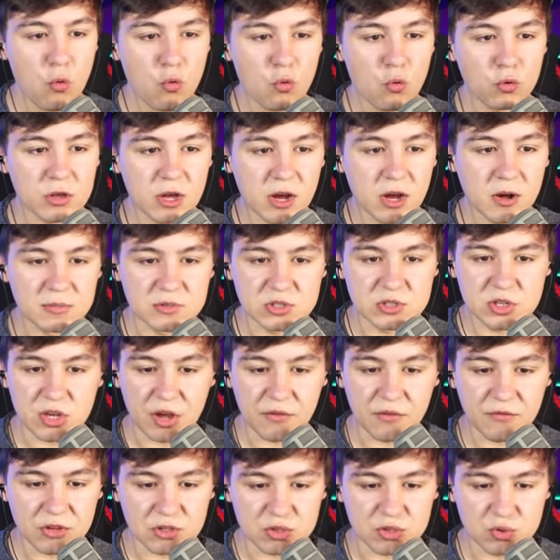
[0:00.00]
Oh, uh, hier kann man sich
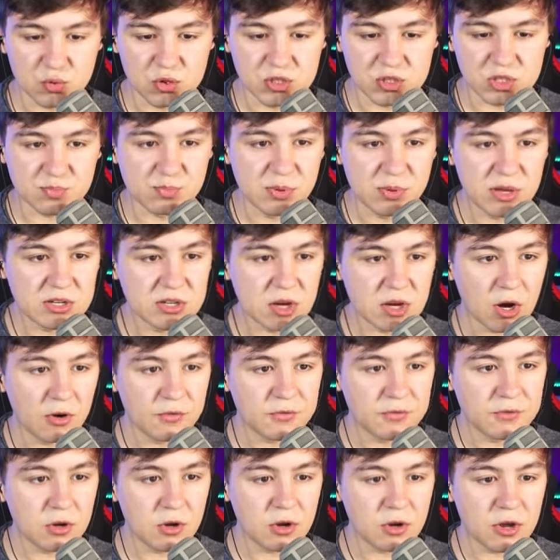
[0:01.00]
einfach so das Speed
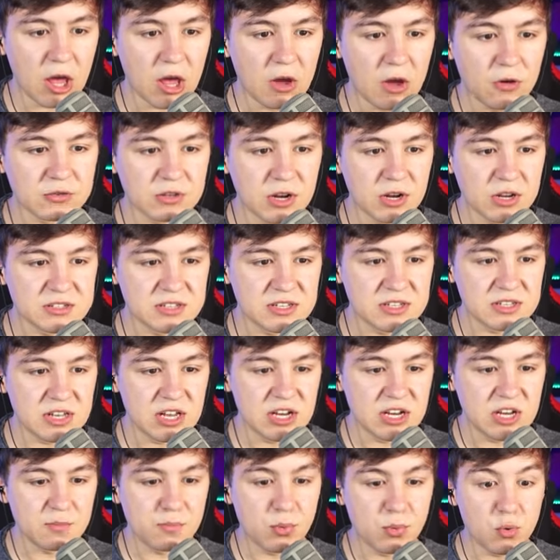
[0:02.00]
kaufen. Okay, und dann sind
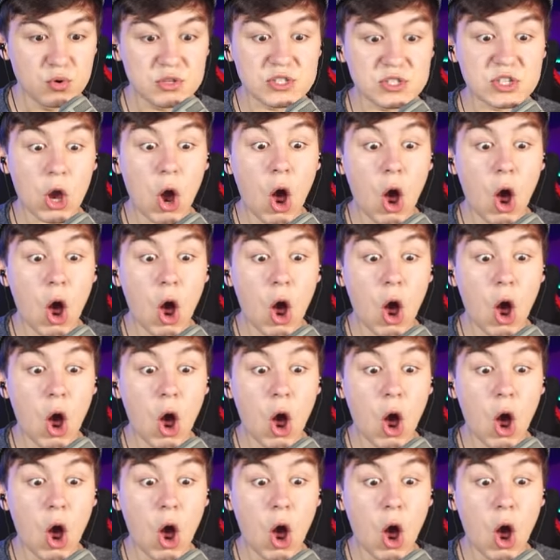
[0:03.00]
hier die Boosts.